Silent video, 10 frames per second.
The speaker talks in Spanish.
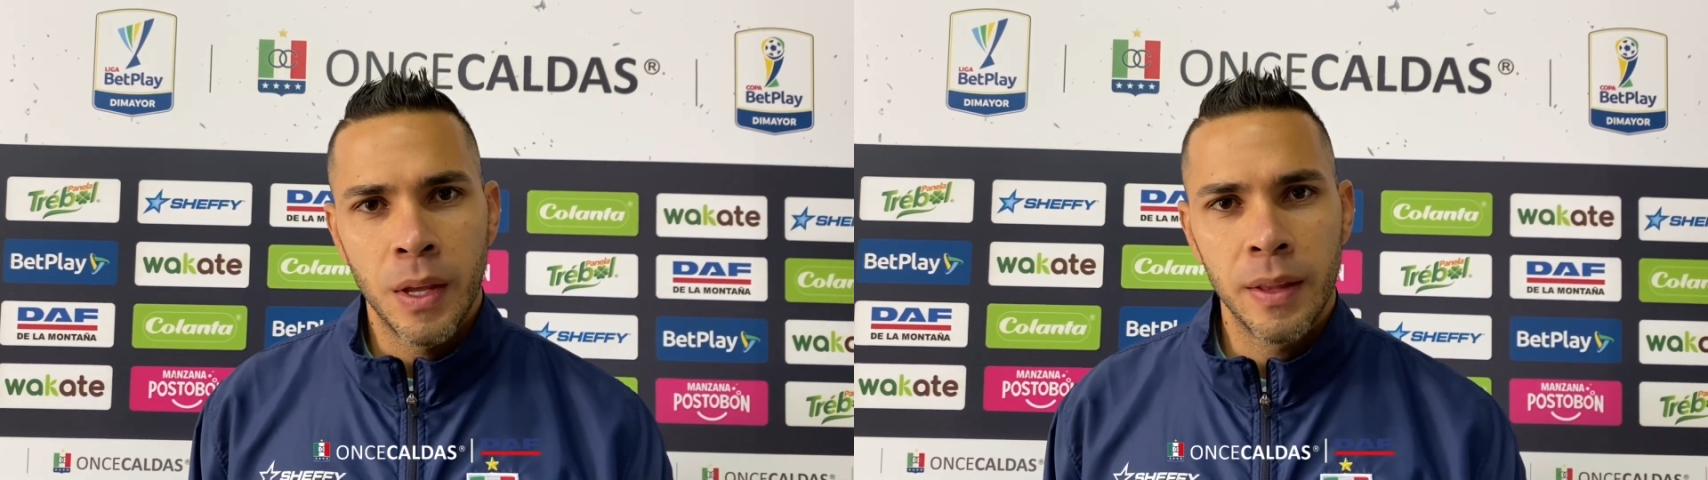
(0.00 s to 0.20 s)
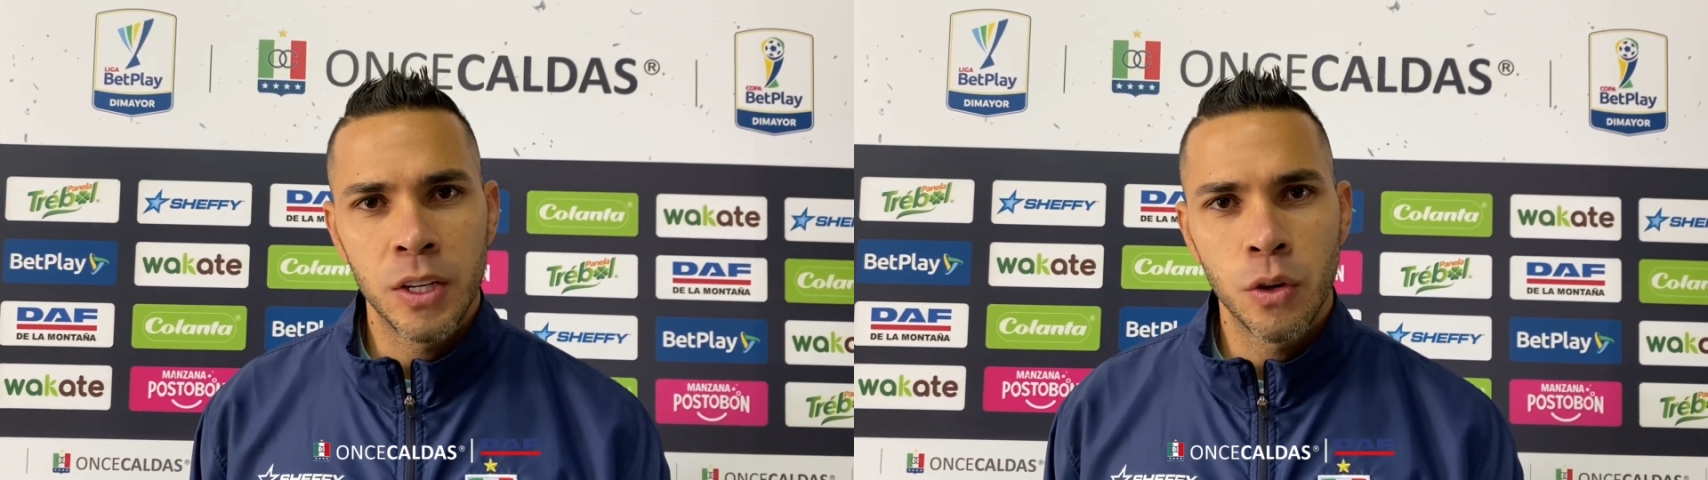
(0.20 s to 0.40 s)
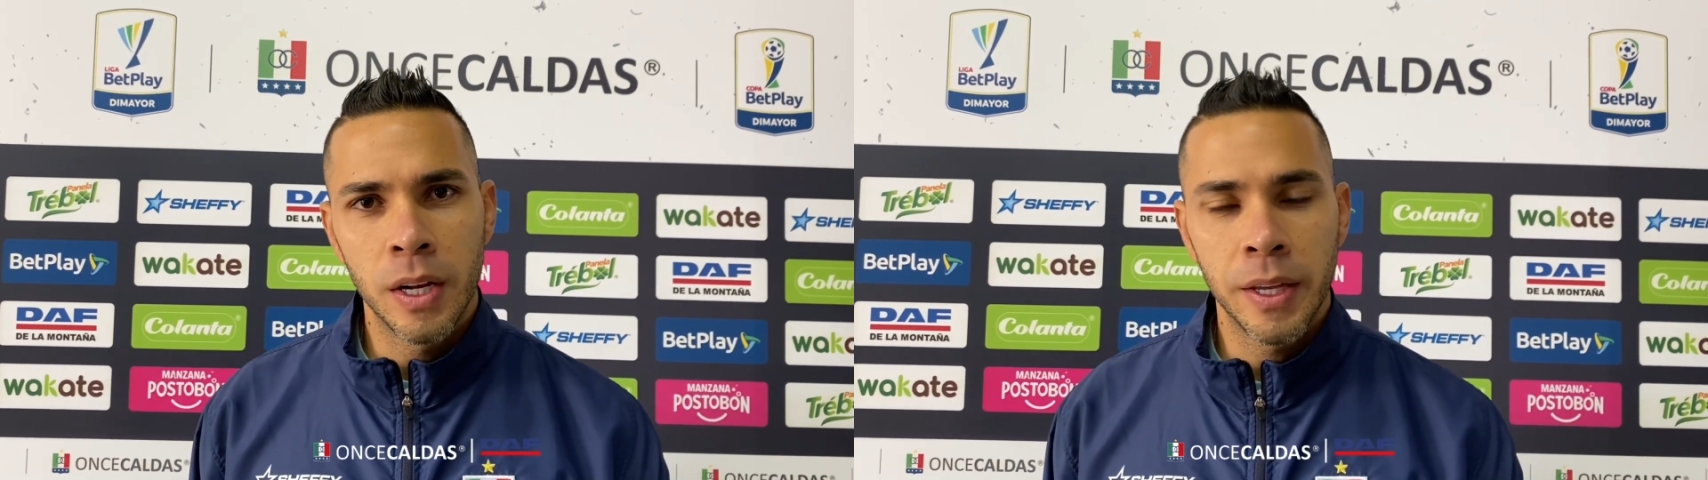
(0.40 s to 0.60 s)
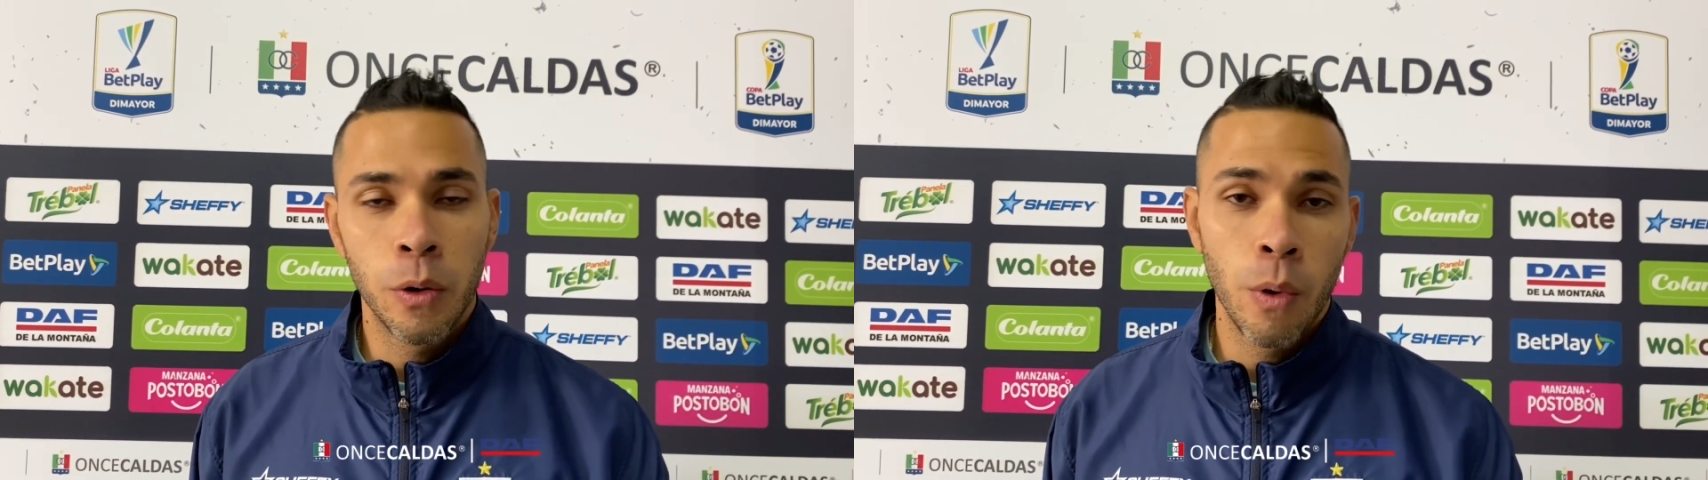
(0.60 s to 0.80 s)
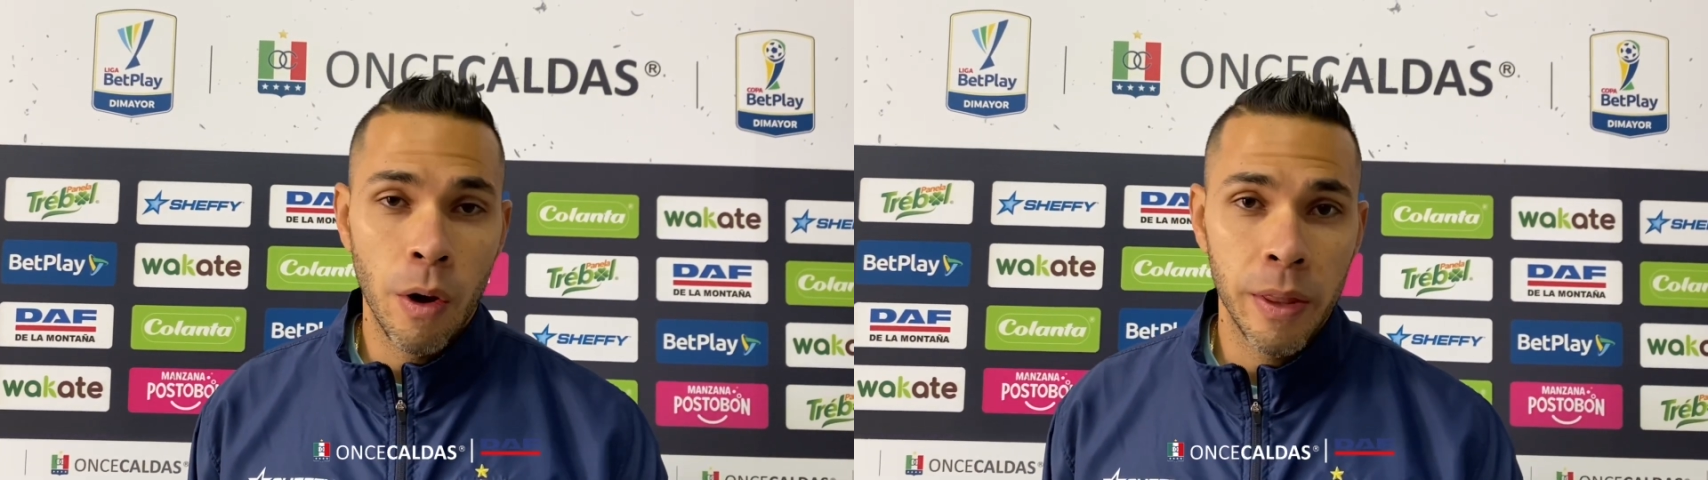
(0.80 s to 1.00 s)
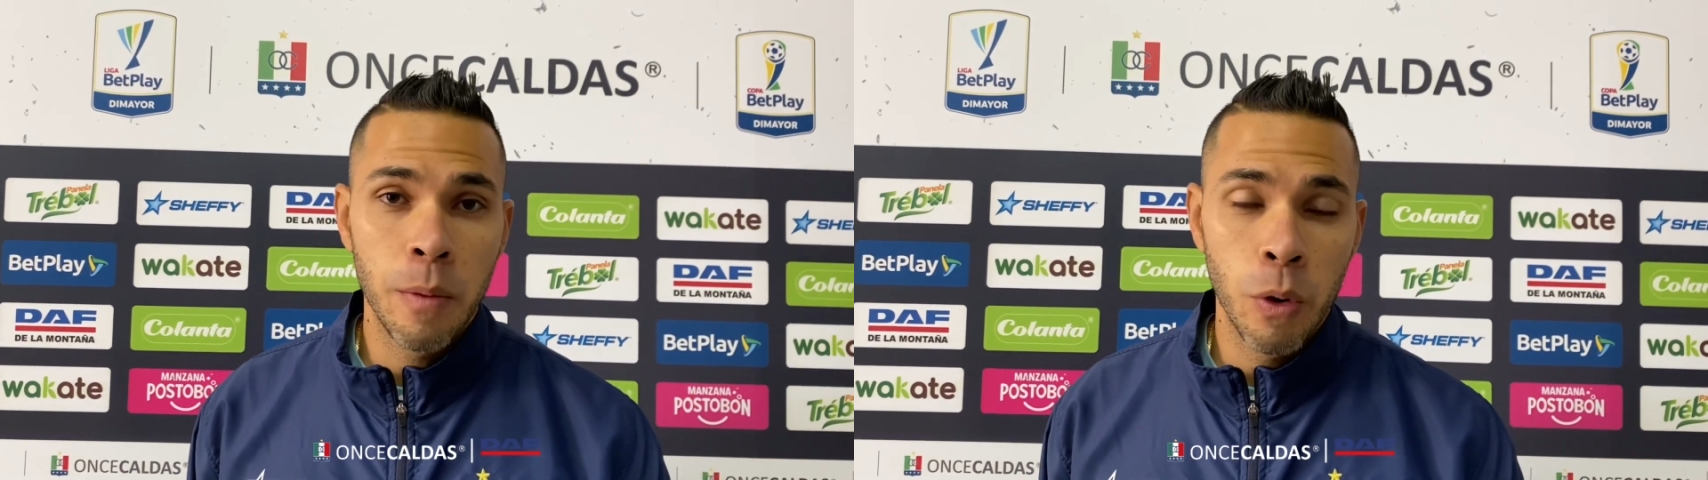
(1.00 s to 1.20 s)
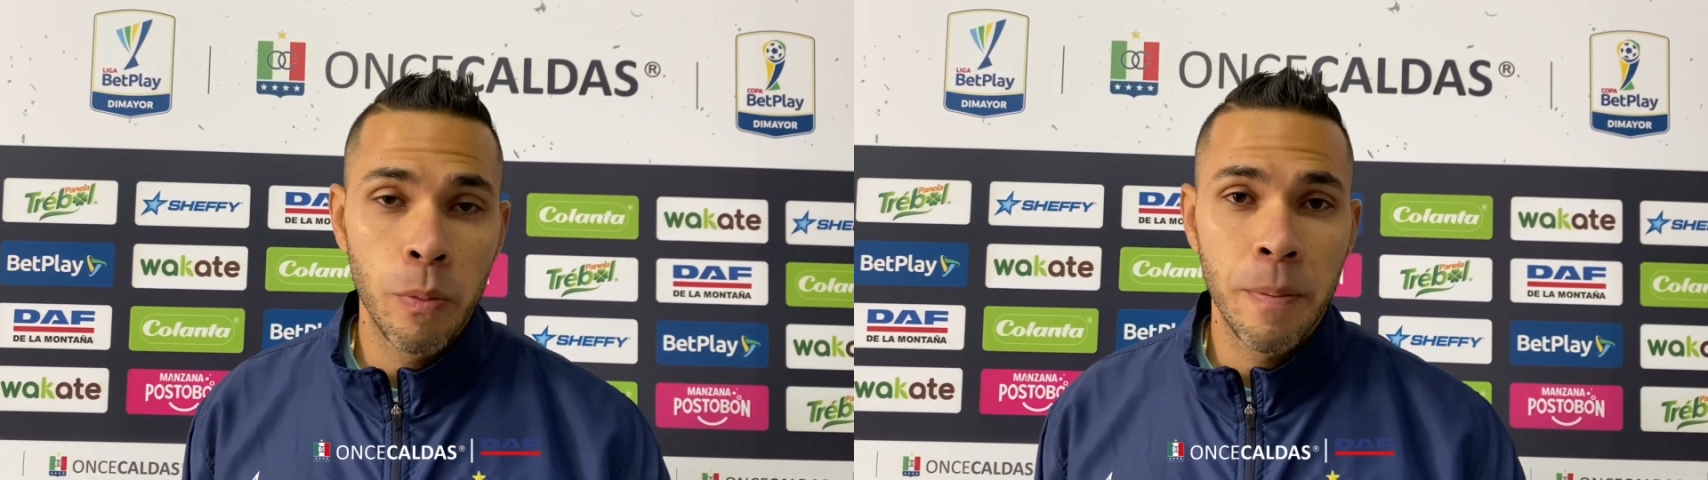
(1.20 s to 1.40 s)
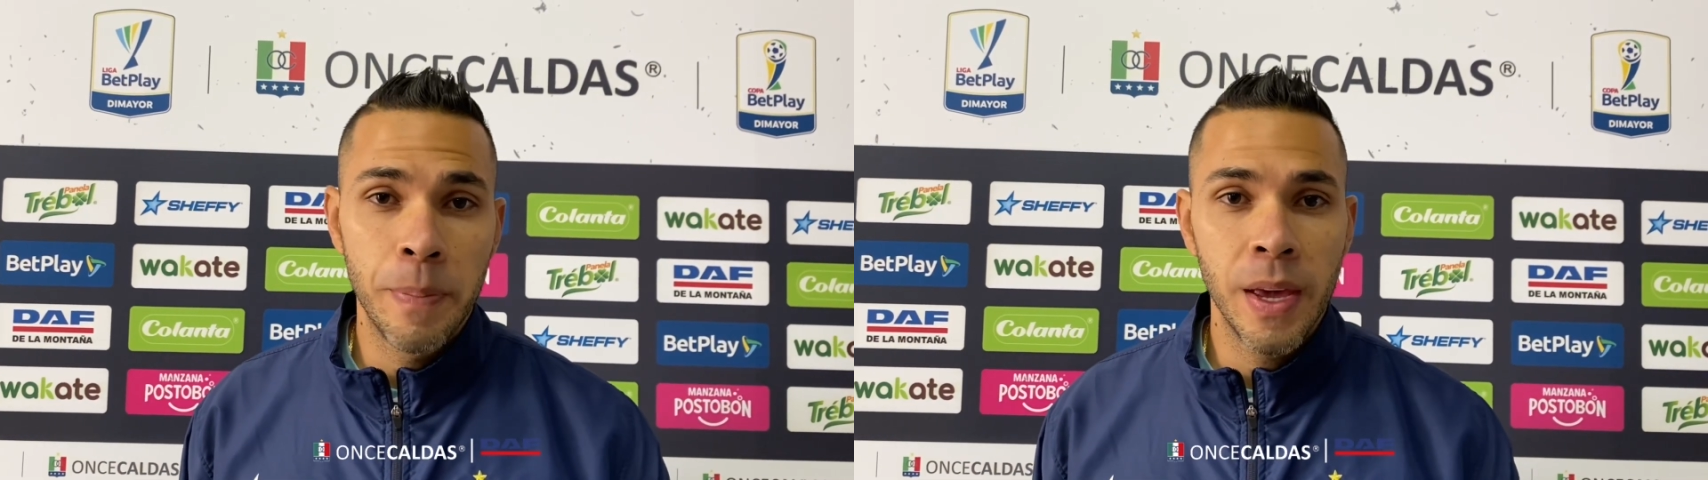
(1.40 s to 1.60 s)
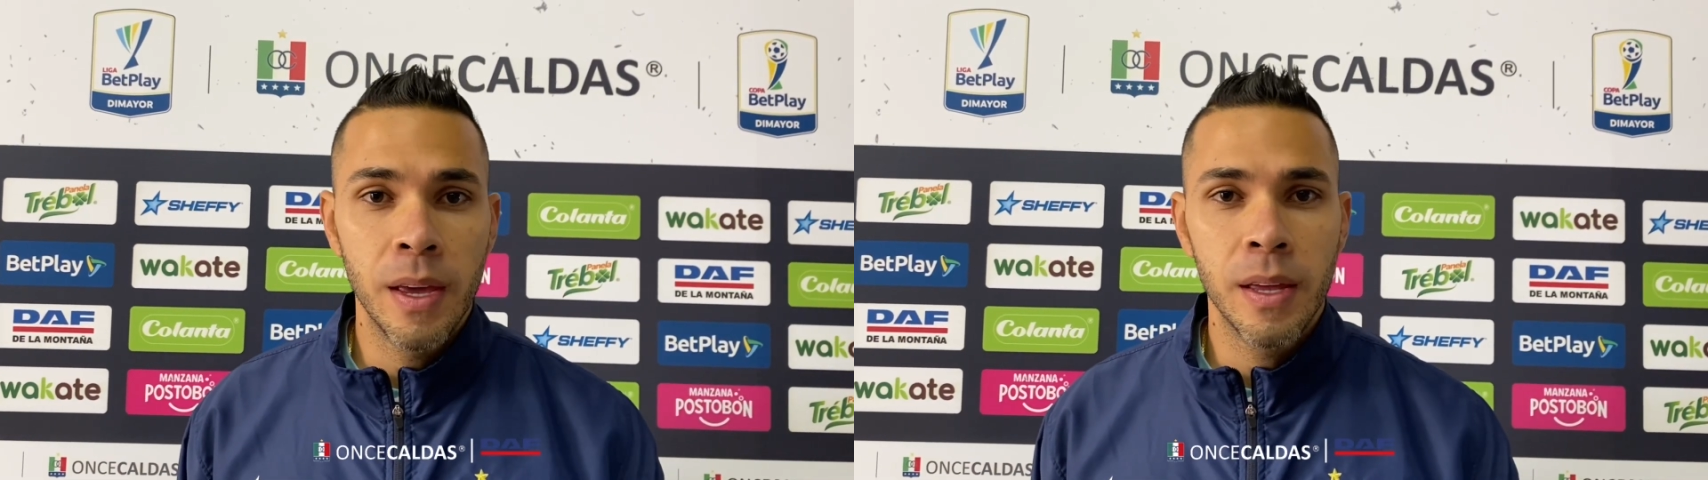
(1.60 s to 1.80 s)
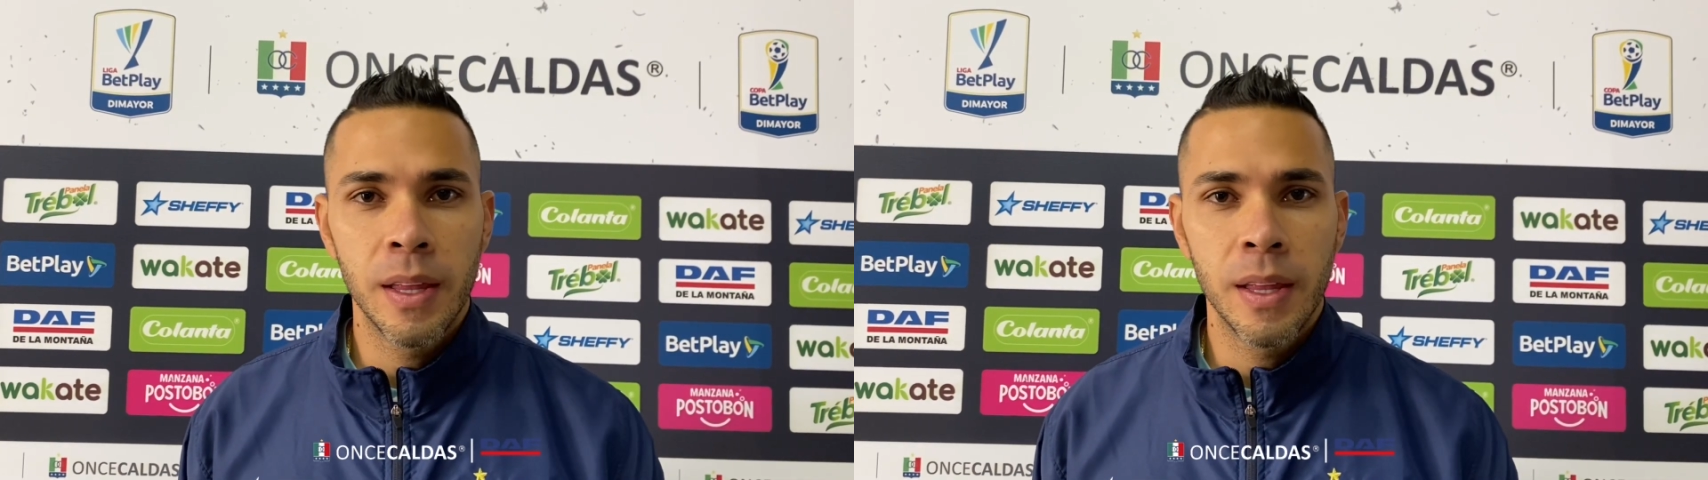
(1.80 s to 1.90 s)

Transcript: Nacional tiene jugadores de muy buen pie,